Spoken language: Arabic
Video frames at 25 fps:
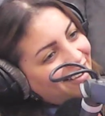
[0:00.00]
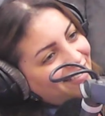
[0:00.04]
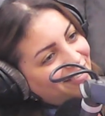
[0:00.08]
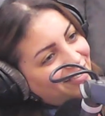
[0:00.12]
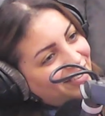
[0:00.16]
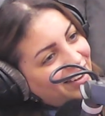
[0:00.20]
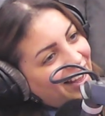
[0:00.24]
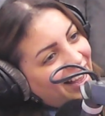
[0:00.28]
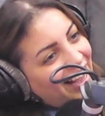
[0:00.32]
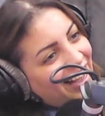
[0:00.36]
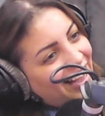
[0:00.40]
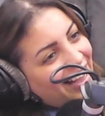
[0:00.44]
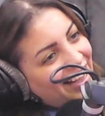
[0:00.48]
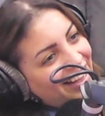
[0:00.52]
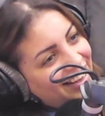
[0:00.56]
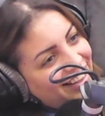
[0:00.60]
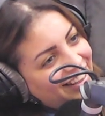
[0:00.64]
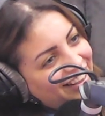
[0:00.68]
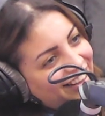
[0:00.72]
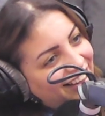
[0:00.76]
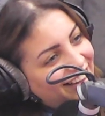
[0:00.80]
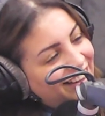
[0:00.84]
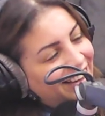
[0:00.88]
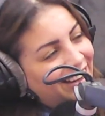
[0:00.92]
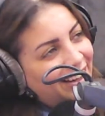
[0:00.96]
في
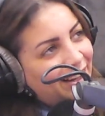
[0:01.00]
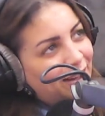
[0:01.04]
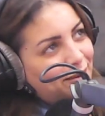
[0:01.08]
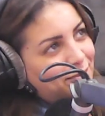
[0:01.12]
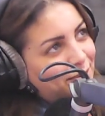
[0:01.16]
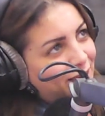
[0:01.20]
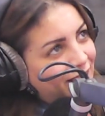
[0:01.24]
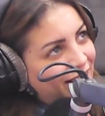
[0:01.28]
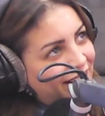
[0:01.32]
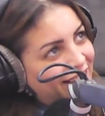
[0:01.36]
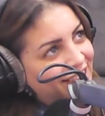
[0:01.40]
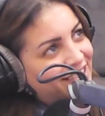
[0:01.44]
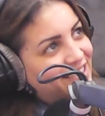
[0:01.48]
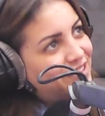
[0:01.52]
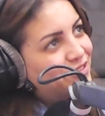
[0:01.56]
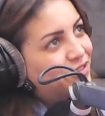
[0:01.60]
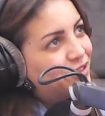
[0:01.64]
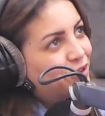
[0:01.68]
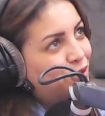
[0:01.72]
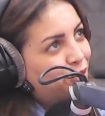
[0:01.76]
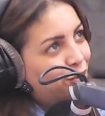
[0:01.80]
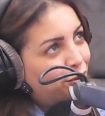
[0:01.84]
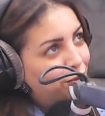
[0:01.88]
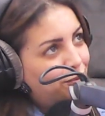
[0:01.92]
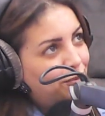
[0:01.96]
الاغاني اللي قبل عندي
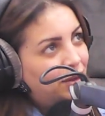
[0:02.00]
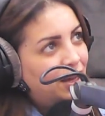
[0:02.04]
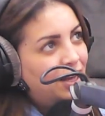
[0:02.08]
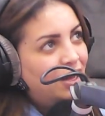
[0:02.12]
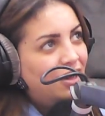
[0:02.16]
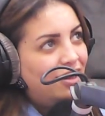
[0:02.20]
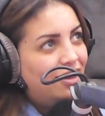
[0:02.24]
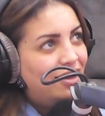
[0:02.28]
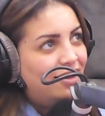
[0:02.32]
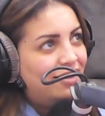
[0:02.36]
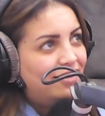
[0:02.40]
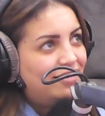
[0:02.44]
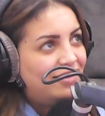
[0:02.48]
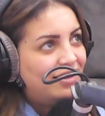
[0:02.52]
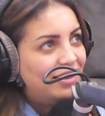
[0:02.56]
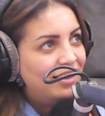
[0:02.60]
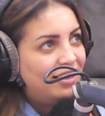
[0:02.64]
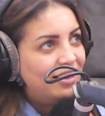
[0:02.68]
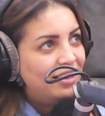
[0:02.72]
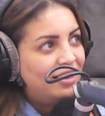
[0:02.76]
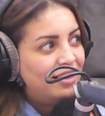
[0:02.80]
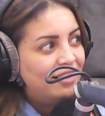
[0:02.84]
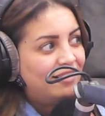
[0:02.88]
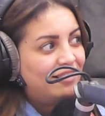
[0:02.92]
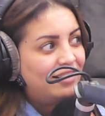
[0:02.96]
فيهم آه،
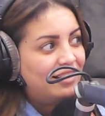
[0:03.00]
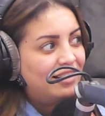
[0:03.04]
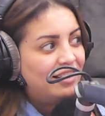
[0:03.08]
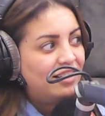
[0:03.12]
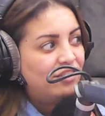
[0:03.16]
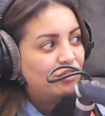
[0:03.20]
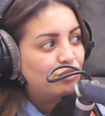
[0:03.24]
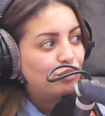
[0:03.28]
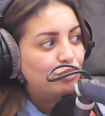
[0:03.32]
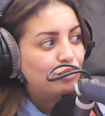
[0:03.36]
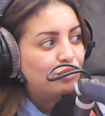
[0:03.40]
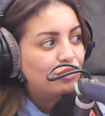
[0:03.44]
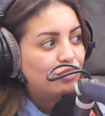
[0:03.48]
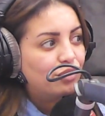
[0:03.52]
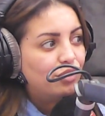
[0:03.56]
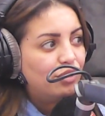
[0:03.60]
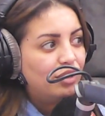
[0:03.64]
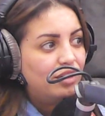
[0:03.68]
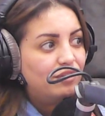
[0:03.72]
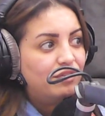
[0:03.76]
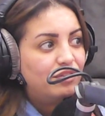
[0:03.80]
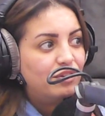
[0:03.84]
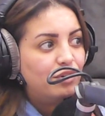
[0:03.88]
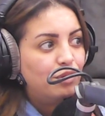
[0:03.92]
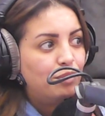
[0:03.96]
سي سي دي شونسون اللي
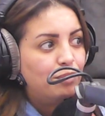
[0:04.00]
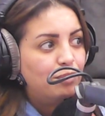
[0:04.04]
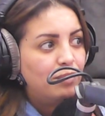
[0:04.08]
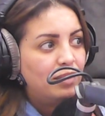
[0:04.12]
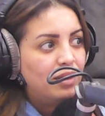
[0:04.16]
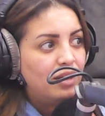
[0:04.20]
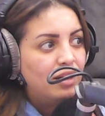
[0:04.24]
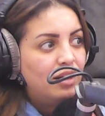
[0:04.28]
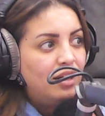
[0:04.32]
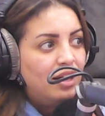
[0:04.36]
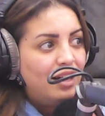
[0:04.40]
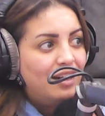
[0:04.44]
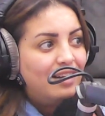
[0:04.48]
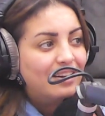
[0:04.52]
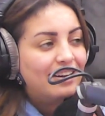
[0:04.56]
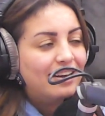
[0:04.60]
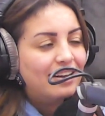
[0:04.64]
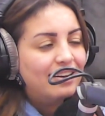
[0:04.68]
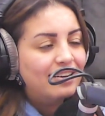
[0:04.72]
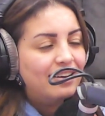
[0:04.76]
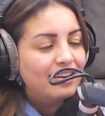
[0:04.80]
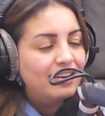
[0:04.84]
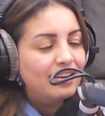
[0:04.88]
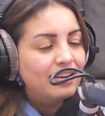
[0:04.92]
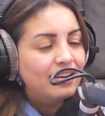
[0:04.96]
فيهم آه، اللي
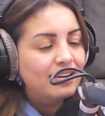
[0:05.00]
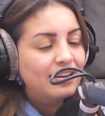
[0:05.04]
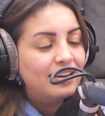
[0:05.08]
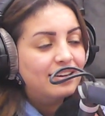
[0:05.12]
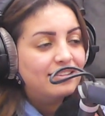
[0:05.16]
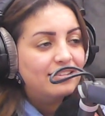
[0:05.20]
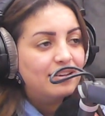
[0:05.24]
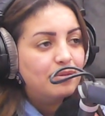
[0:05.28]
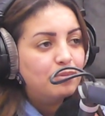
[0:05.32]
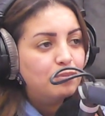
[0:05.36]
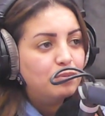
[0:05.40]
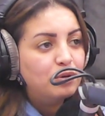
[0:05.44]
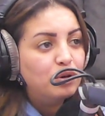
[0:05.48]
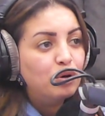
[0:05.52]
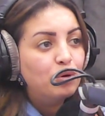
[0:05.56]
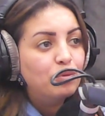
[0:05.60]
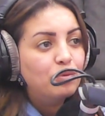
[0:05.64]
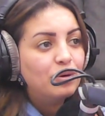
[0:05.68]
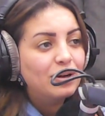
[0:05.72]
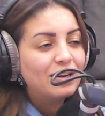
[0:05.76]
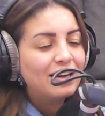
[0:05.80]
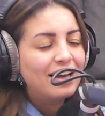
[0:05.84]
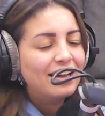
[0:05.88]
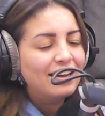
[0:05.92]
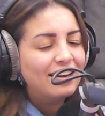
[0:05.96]
كان نهتم بهم
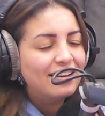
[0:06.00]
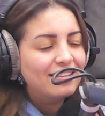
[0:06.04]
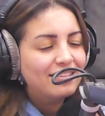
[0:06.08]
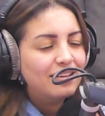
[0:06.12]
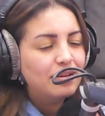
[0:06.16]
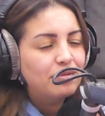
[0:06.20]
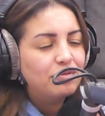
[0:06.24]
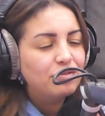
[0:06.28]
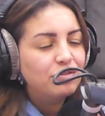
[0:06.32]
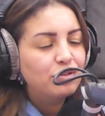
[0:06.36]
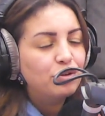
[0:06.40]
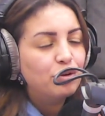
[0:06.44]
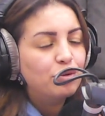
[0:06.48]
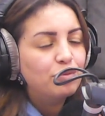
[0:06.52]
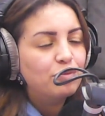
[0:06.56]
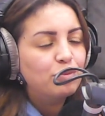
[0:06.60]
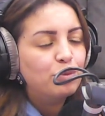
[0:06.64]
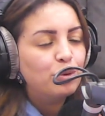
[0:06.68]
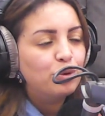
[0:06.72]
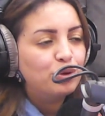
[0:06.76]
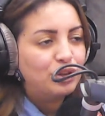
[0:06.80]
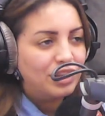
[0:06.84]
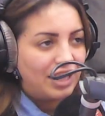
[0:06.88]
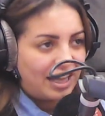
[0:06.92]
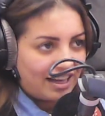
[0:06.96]
كنهتم فيهم لو
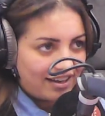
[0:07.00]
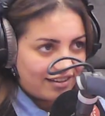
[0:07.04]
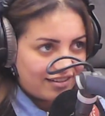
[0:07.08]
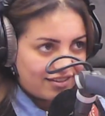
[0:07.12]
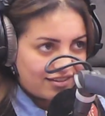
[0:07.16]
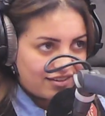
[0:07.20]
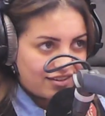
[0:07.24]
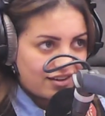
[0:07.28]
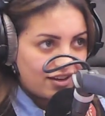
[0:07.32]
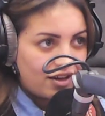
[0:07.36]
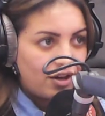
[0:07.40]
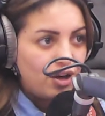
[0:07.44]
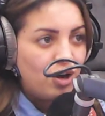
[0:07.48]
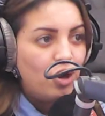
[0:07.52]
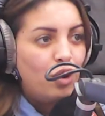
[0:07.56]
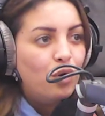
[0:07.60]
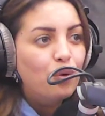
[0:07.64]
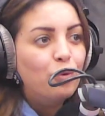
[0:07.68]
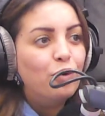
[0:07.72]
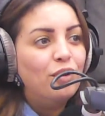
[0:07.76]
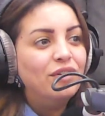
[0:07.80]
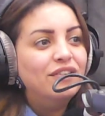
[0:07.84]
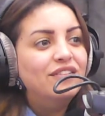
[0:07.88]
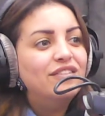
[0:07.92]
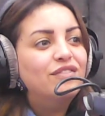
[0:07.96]
تكست
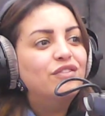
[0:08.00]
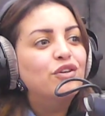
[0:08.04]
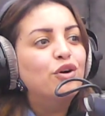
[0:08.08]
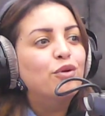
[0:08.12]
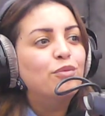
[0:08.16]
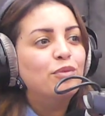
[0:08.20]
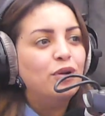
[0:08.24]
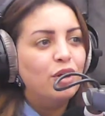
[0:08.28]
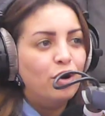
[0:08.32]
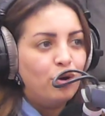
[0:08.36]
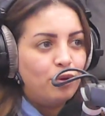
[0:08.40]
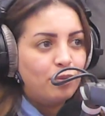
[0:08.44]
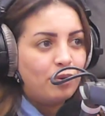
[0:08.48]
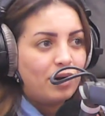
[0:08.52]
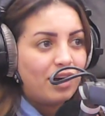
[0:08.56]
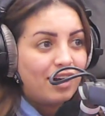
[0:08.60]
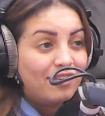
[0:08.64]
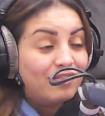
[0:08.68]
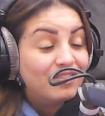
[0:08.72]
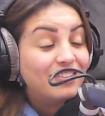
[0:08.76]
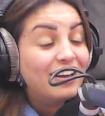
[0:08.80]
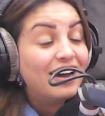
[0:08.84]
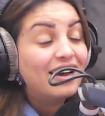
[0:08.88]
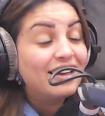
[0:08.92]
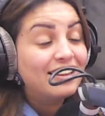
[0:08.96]
وعندي فيهم العمق
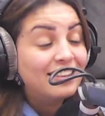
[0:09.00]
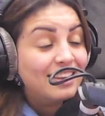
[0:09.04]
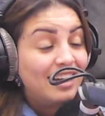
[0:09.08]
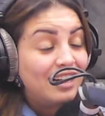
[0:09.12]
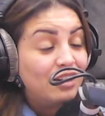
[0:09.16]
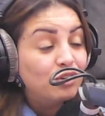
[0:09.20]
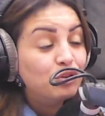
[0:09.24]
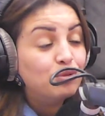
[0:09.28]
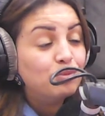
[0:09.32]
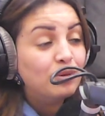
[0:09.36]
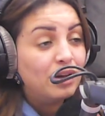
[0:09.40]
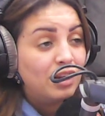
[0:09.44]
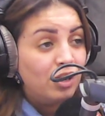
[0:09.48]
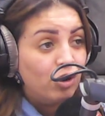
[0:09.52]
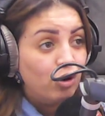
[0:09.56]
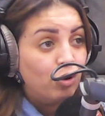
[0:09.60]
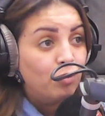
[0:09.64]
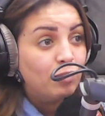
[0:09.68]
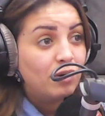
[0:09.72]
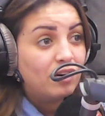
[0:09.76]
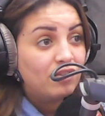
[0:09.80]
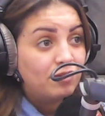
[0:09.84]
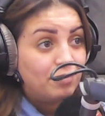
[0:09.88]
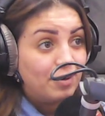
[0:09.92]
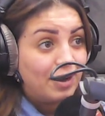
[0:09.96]
افتقدنا اليوم
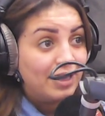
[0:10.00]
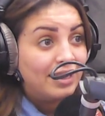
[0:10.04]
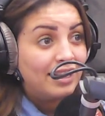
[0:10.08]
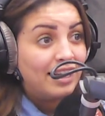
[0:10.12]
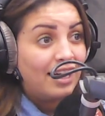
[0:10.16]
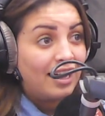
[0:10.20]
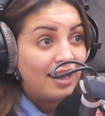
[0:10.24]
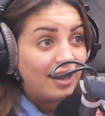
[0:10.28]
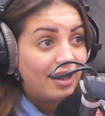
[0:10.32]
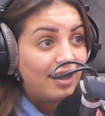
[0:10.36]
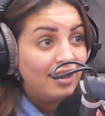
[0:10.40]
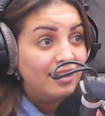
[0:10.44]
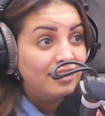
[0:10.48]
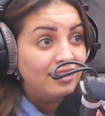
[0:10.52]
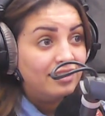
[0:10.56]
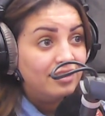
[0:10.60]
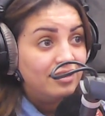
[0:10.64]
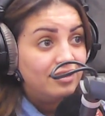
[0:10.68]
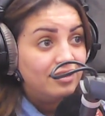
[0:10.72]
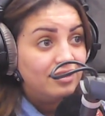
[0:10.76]
العمق في بعض الاغاني